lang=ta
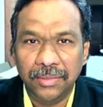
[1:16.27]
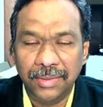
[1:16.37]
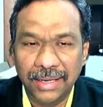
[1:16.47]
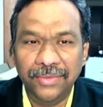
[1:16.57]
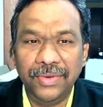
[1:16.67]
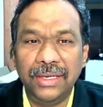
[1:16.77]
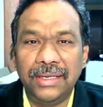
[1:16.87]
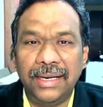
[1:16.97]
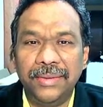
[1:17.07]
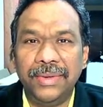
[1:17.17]
மனைவியின்
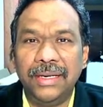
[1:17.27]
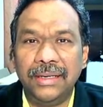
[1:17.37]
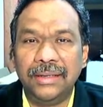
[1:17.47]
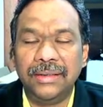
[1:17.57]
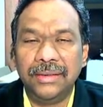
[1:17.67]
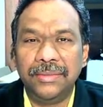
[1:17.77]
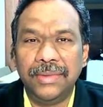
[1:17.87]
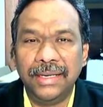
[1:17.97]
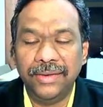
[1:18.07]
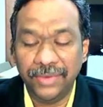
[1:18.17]
கடமைகள்
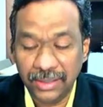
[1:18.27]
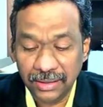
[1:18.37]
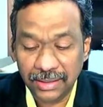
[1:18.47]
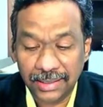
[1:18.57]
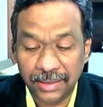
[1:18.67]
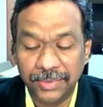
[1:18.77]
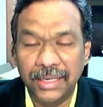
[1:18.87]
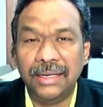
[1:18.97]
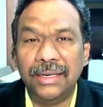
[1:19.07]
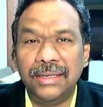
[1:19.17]
மனைவியின்
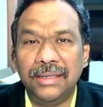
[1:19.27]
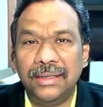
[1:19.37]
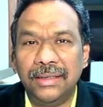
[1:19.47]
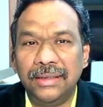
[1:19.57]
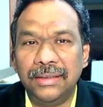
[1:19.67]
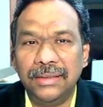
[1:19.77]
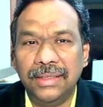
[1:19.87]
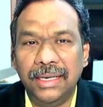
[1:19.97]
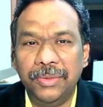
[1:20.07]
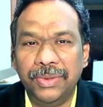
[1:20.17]
கடமைகள் என்ற
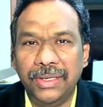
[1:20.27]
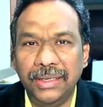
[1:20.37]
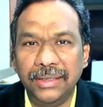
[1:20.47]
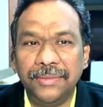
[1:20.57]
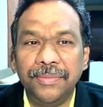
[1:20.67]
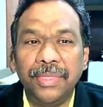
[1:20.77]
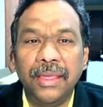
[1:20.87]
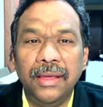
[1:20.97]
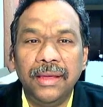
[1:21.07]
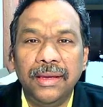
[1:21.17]
தலைப்பிலே
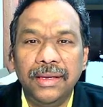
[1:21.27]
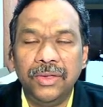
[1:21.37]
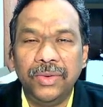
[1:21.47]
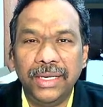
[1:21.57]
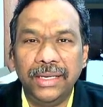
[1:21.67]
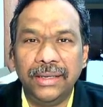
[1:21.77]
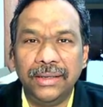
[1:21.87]
இதுவரை